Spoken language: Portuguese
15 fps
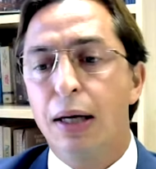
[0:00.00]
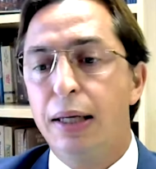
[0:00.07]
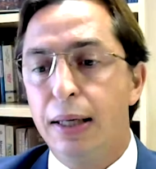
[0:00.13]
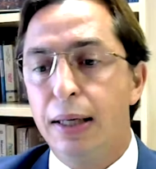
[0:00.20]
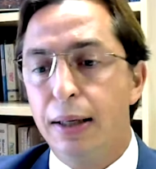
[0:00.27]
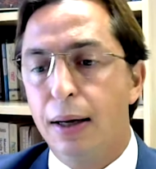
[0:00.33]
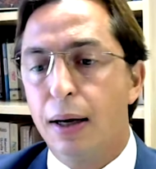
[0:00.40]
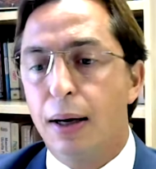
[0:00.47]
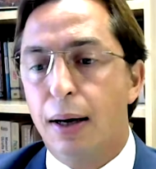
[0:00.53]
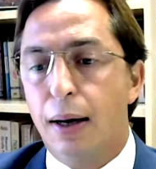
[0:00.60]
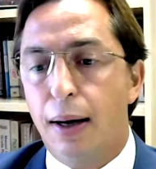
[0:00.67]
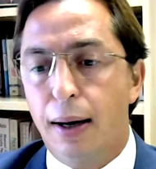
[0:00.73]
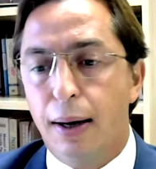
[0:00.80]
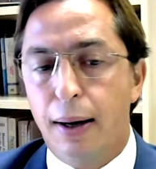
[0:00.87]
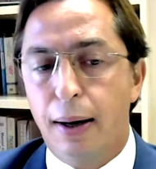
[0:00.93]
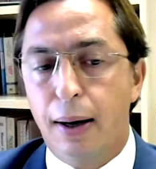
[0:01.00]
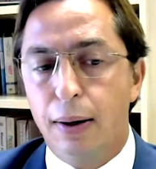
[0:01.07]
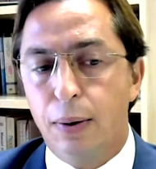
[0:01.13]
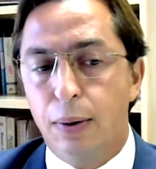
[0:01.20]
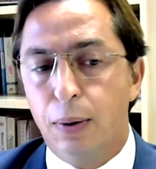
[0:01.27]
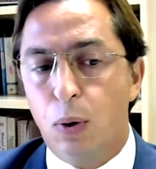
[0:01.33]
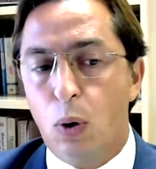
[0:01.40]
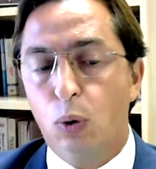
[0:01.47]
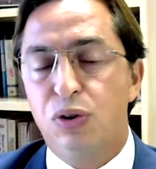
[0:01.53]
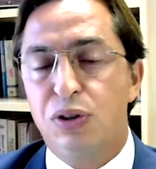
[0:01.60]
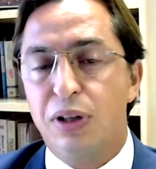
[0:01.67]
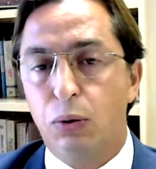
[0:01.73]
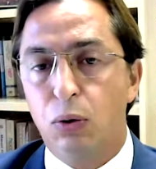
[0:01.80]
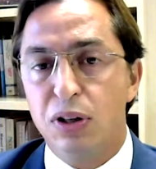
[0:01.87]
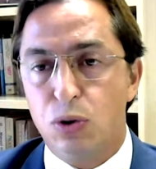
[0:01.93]
e ah,
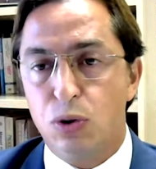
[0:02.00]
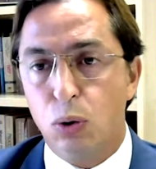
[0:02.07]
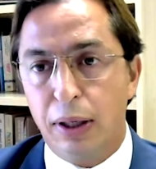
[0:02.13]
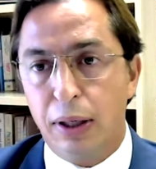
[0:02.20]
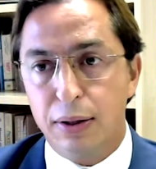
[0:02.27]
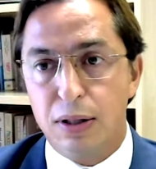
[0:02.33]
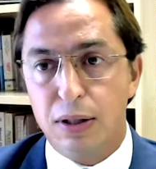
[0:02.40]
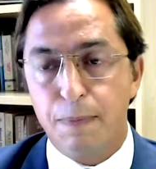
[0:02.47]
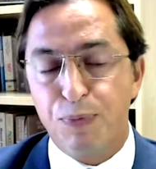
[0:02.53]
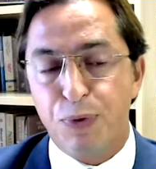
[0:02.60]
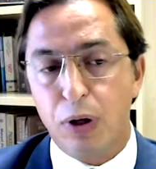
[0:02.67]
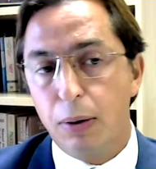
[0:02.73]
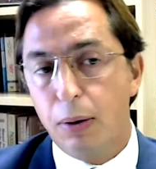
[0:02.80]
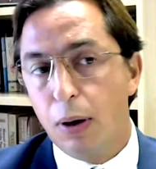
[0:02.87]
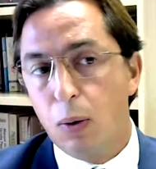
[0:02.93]
outros estudantes.